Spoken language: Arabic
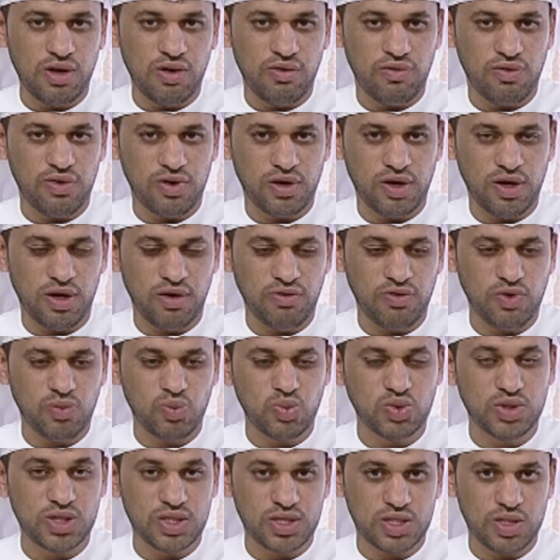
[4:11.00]
فكان في
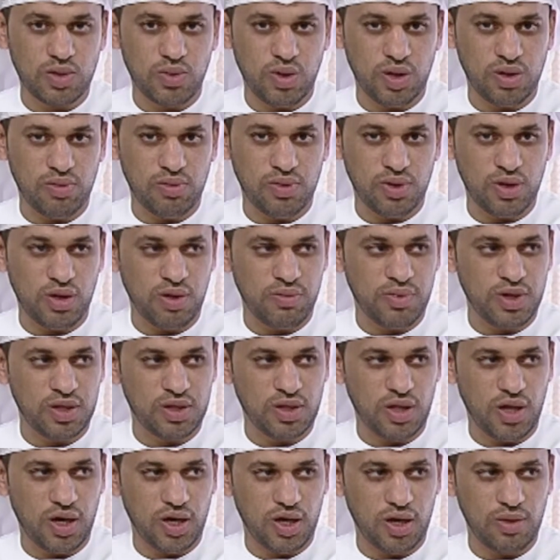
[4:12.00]
مجسم للبيت
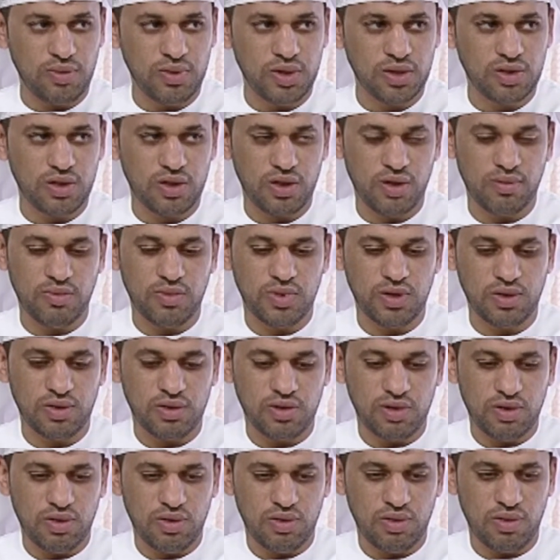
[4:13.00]
العربي تضمن
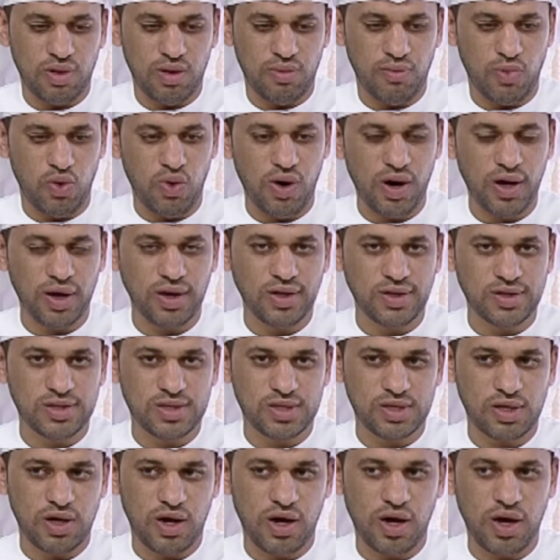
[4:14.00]
مواقع
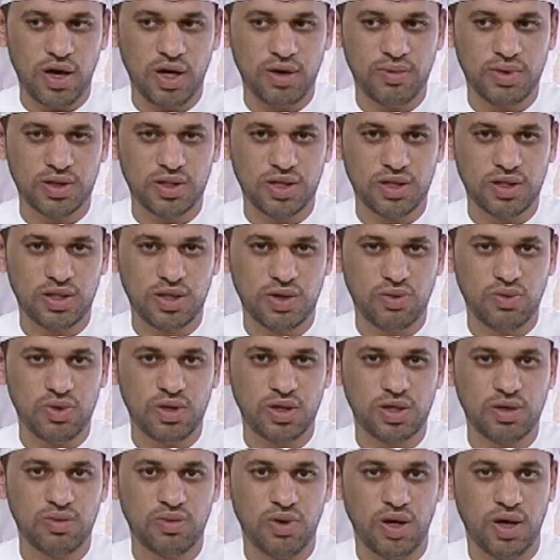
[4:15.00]
الزراعة ما
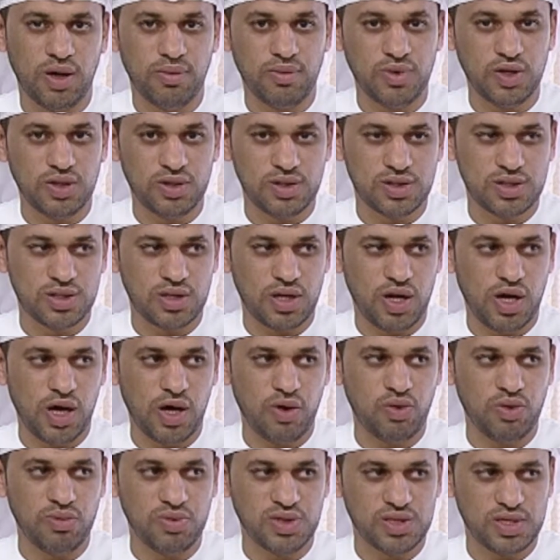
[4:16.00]
تحتويه وأهمية الزراعة
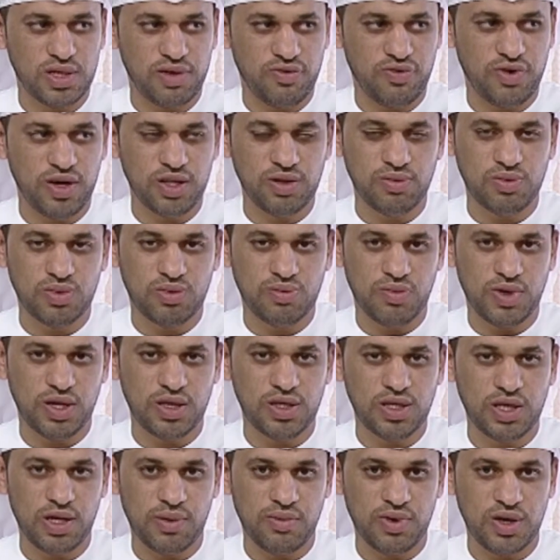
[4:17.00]
والمسافات
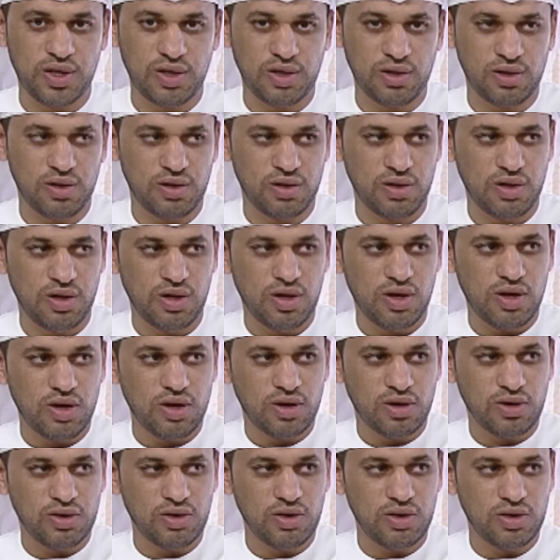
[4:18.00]
المتبينية بين
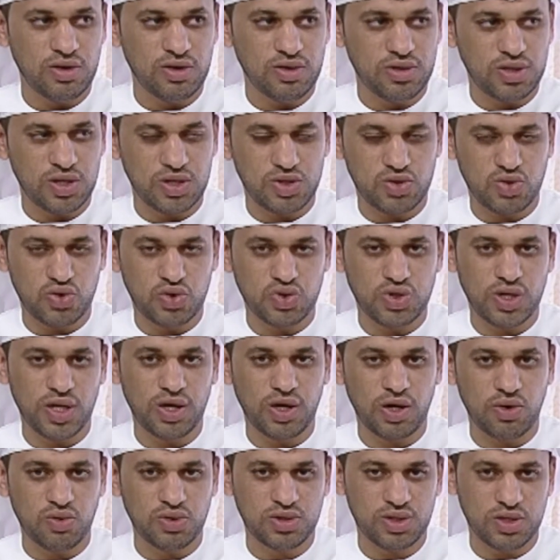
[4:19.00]
كل
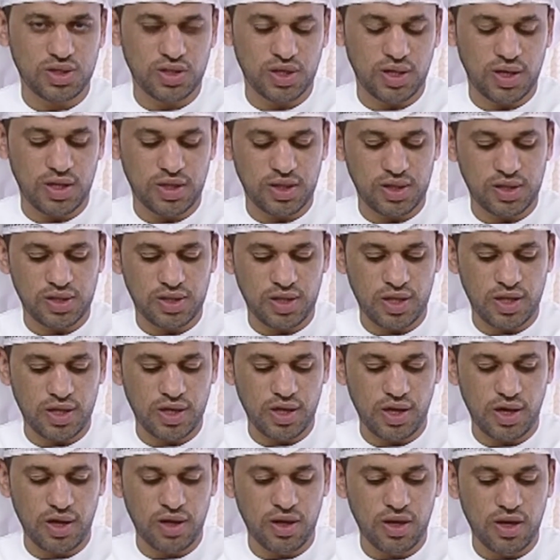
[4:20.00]
شجيرة والشجرة التي
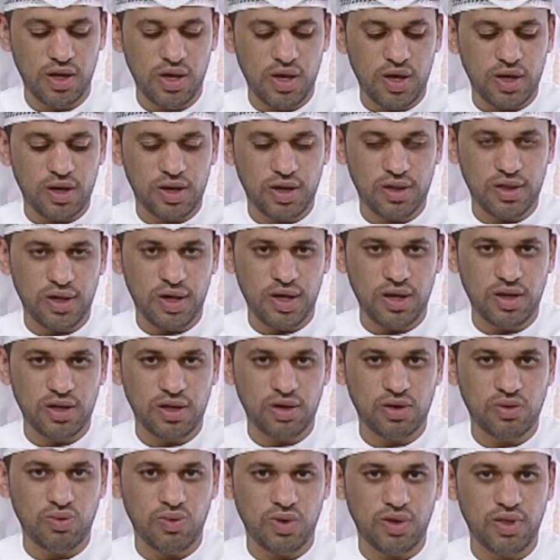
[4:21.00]
تليها كذلك
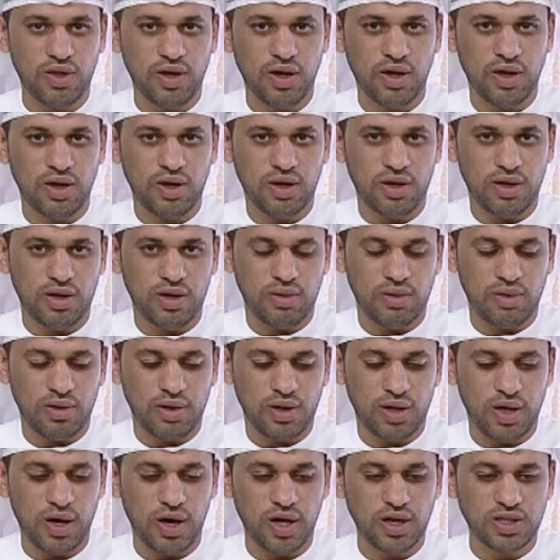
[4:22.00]
وضع
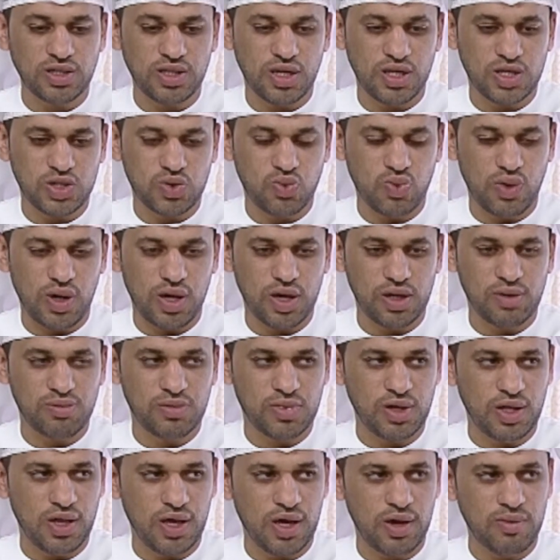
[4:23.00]
خارج الأسوار
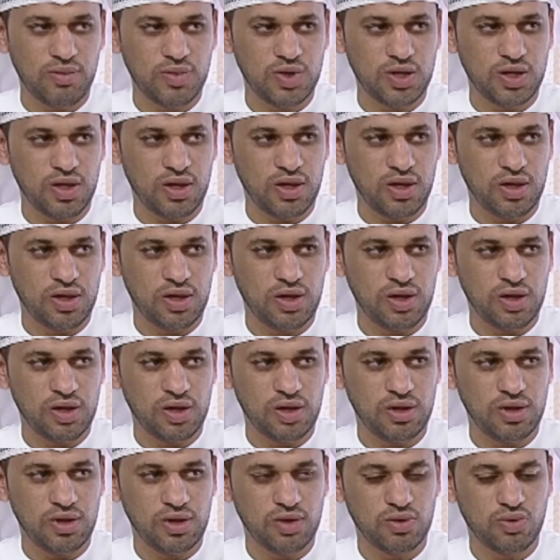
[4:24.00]
يمكن الأهمية
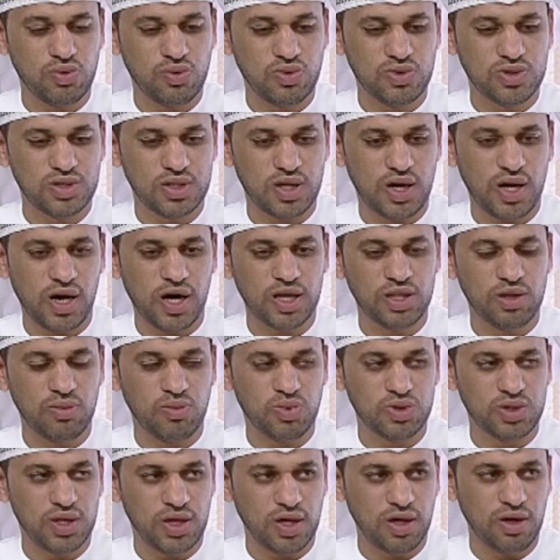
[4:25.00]
أن تكون الزراعات
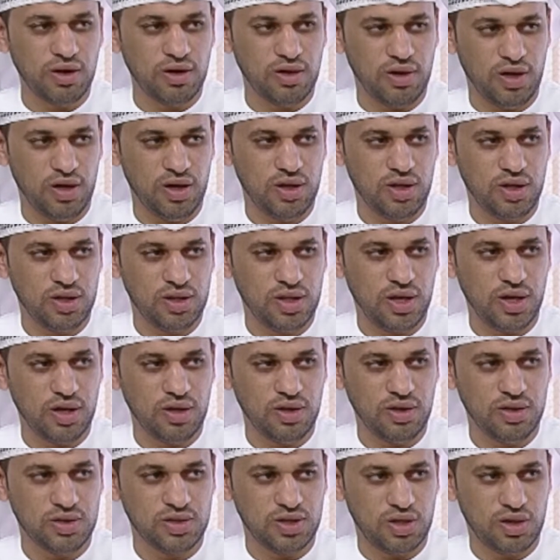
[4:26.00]
المتنقلة
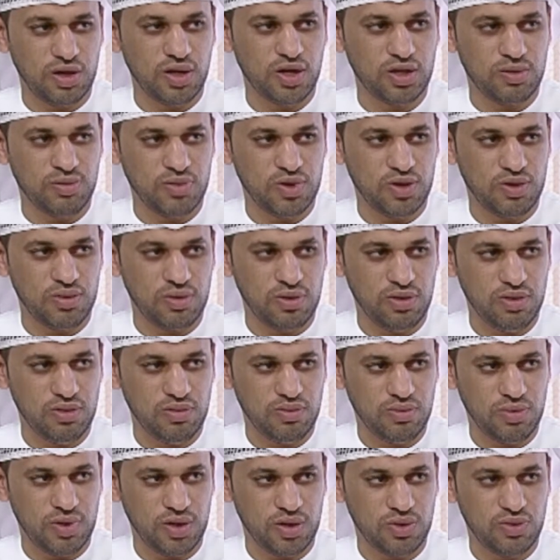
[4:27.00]
داخل الجرات مثل
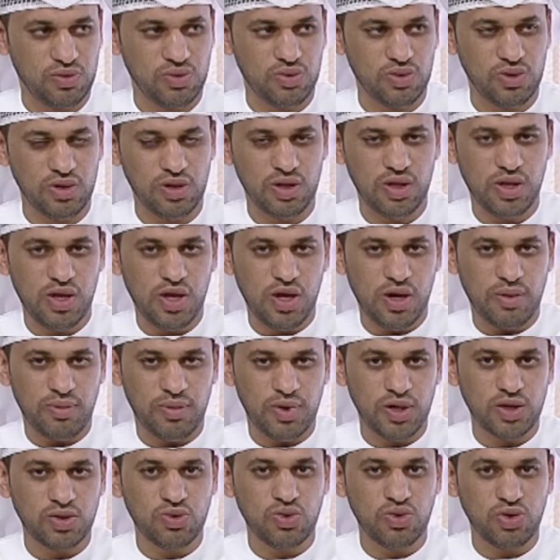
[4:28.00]
ما نقول
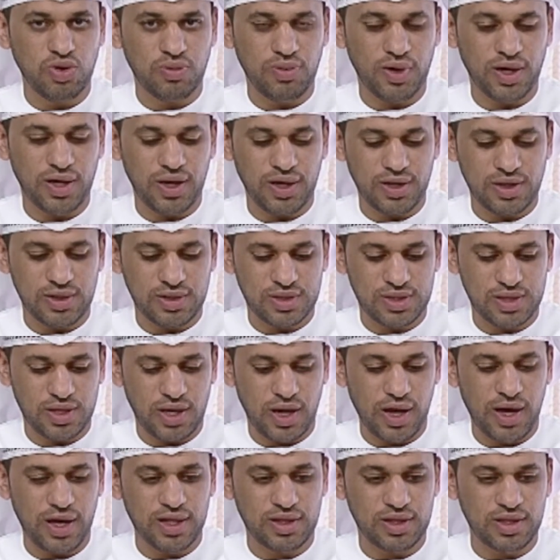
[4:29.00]
ما تكون عبارة عن
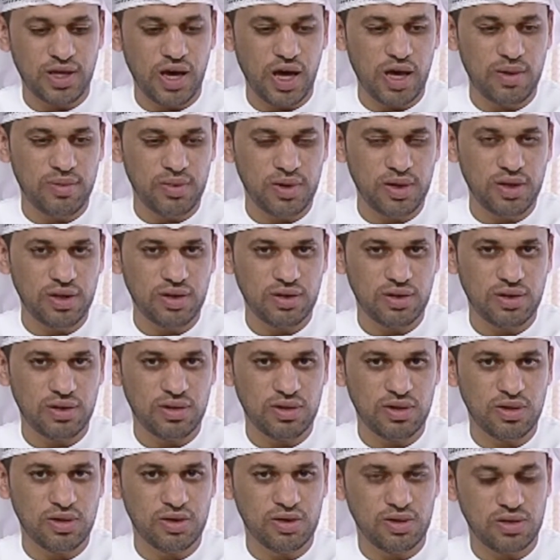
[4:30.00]
الزراعة الدائمة
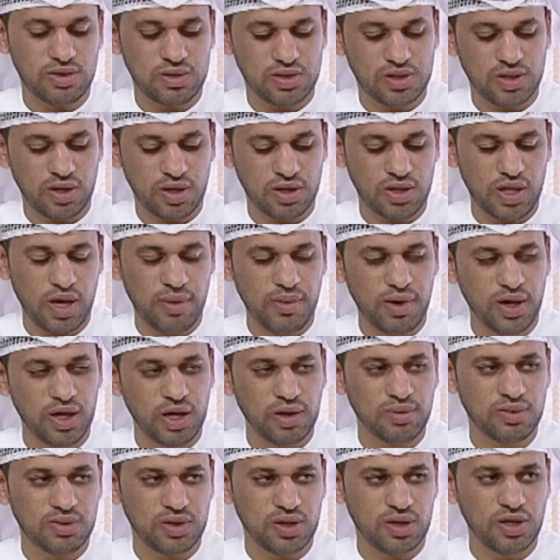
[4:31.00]
لاستخدام
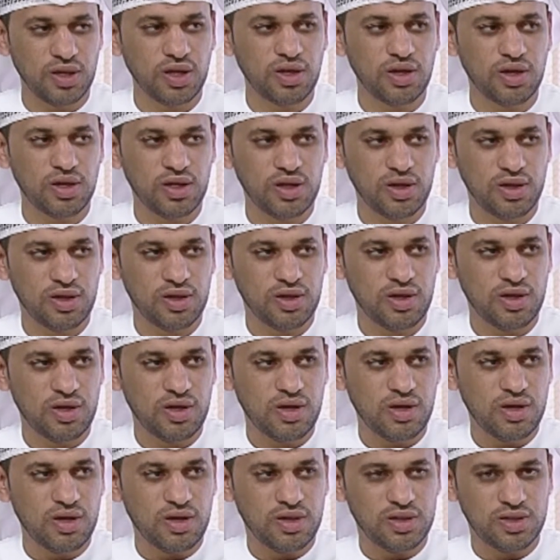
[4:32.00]
حرم الطريق
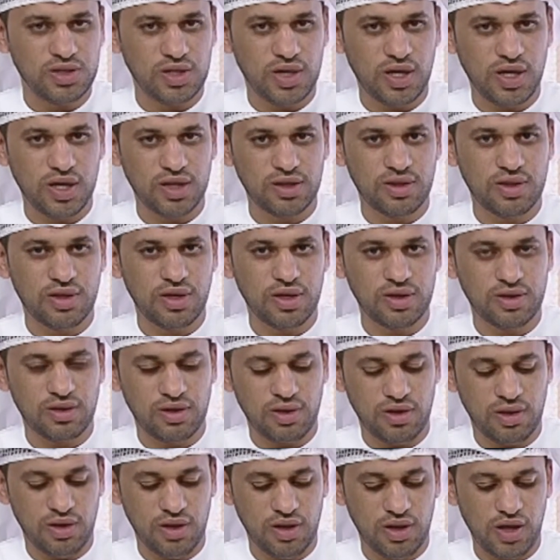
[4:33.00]
لجهات ذات
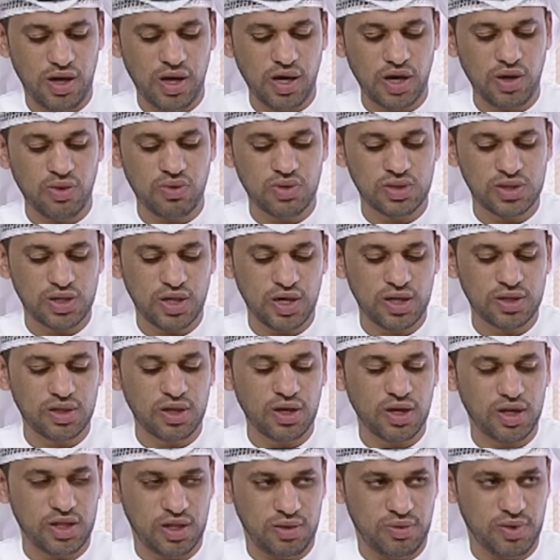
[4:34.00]
العلاقة وجهات
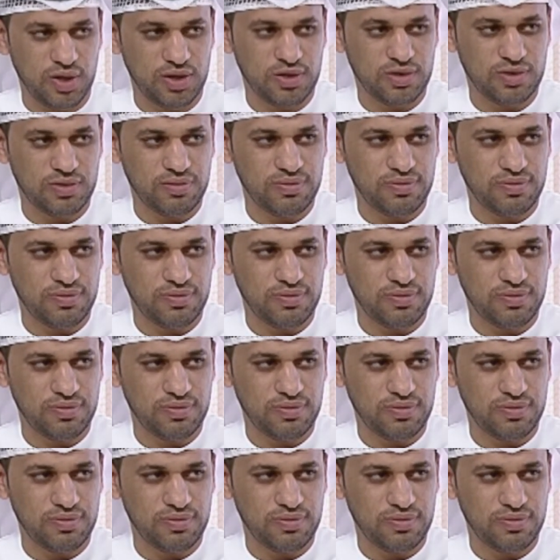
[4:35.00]
الخدمات